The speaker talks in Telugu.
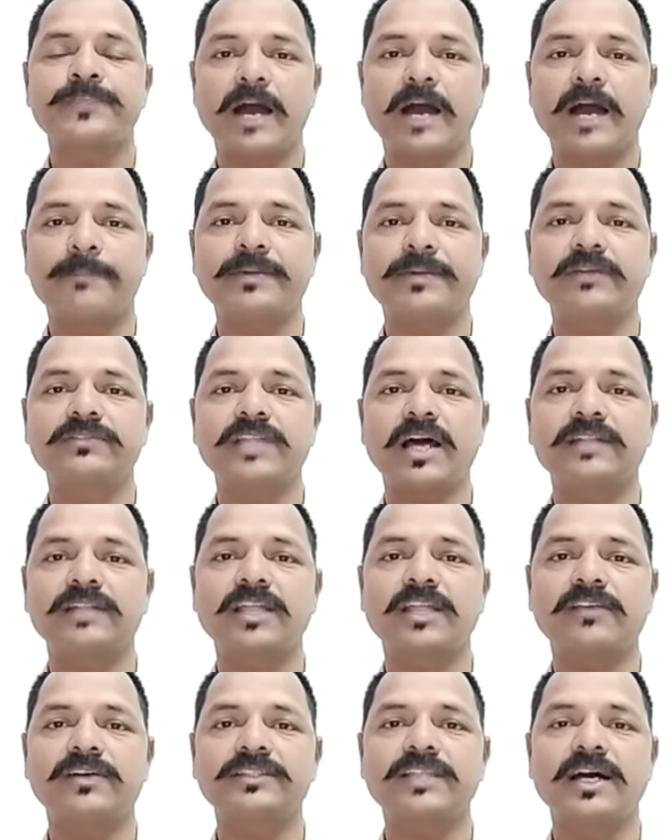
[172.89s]
అప్పుడు దాని
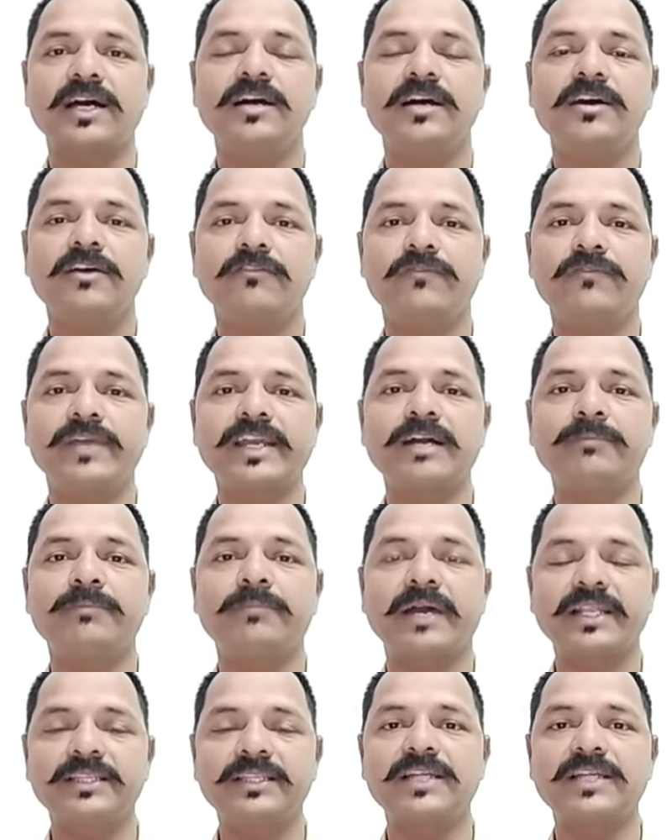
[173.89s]
తర్వాత వేగం
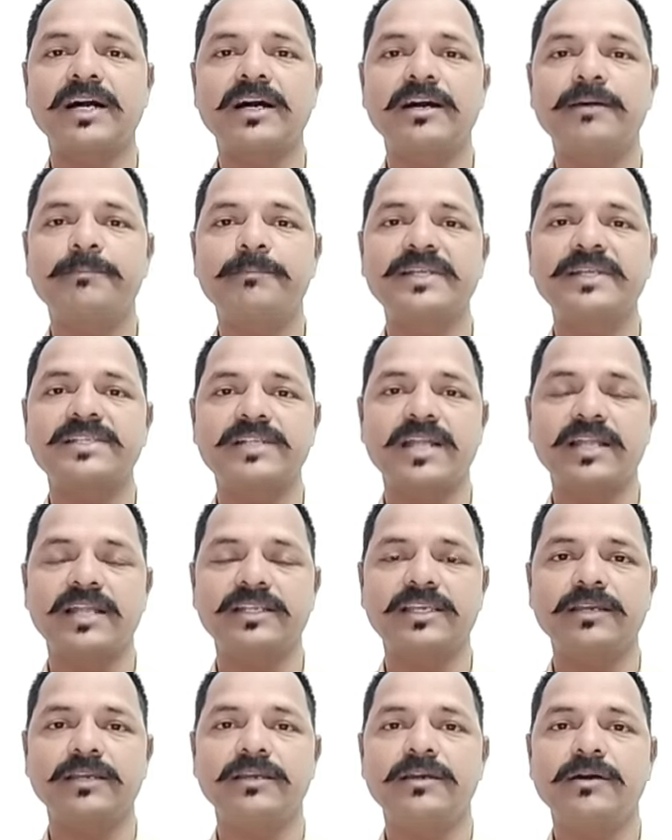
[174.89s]
మరింత
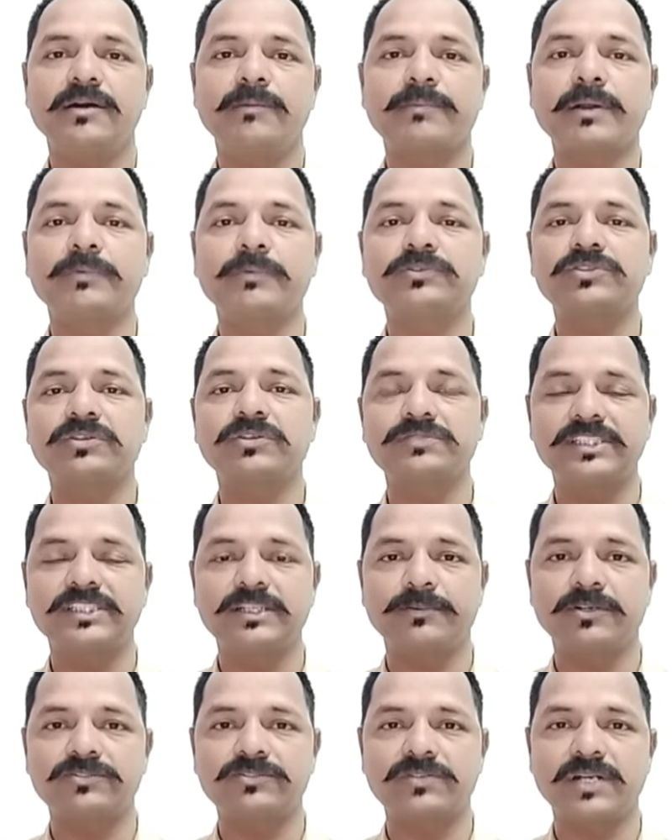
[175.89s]
పెంచడానికి ప్రభుత్వం
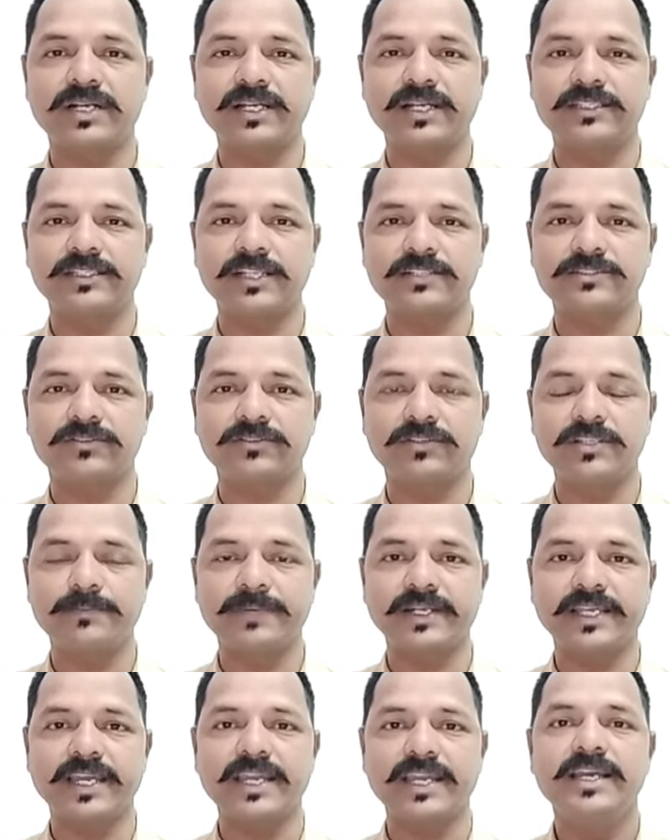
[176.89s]
సిద్ధమవుతున్నట్టుగా తెలుస్తోంది
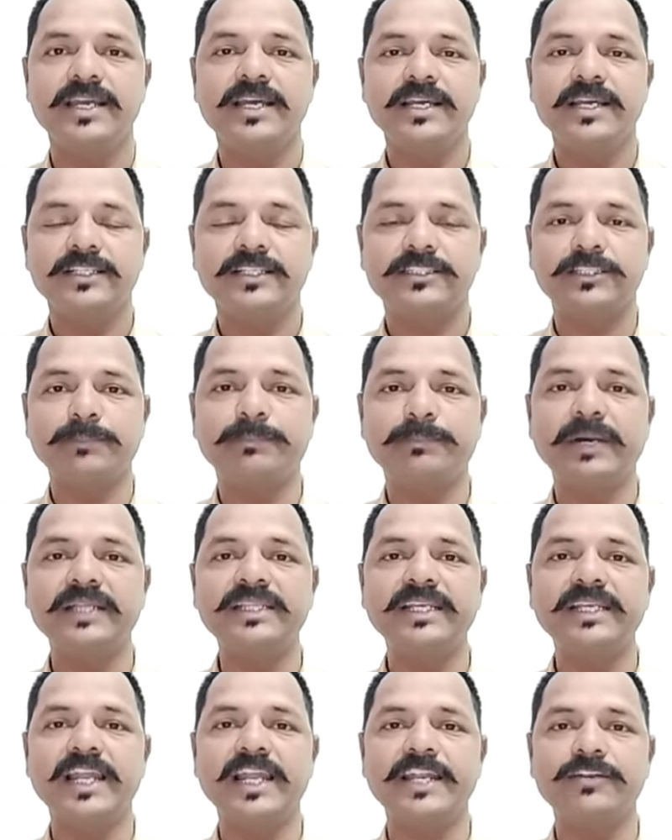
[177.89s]
ఇప్పటికే
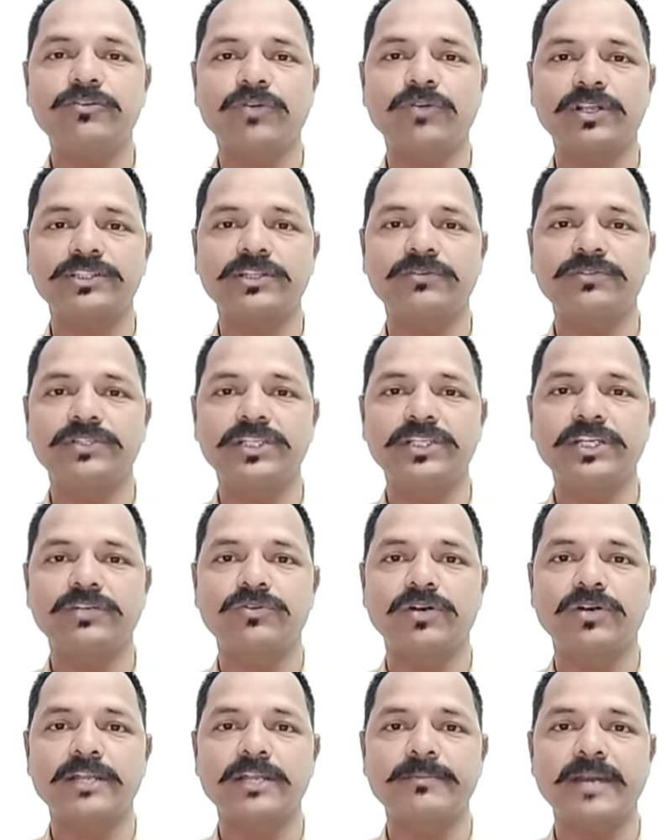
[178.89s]
సిబ్బంది లేని కొరత ఉంది
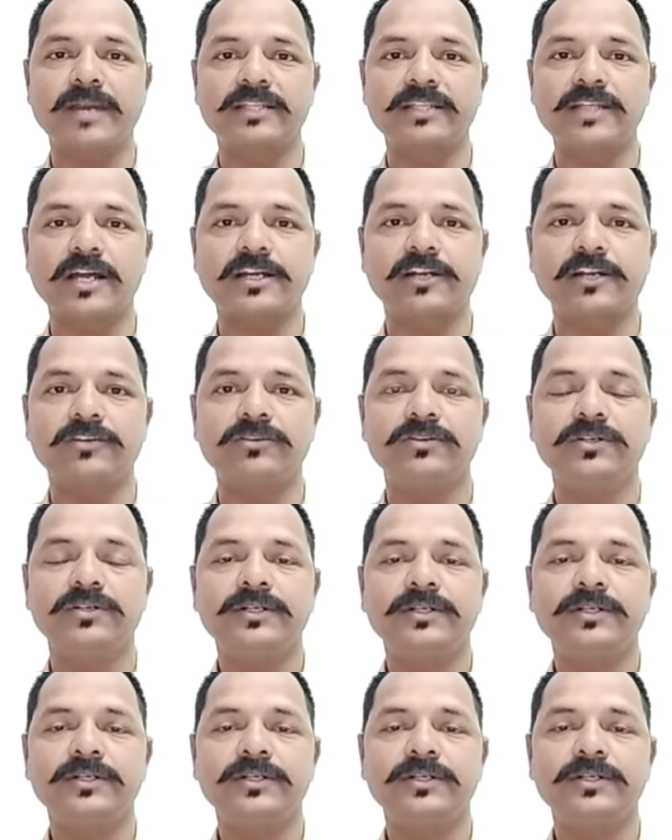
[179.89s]
గృహ నిర్మాణ శాఖలో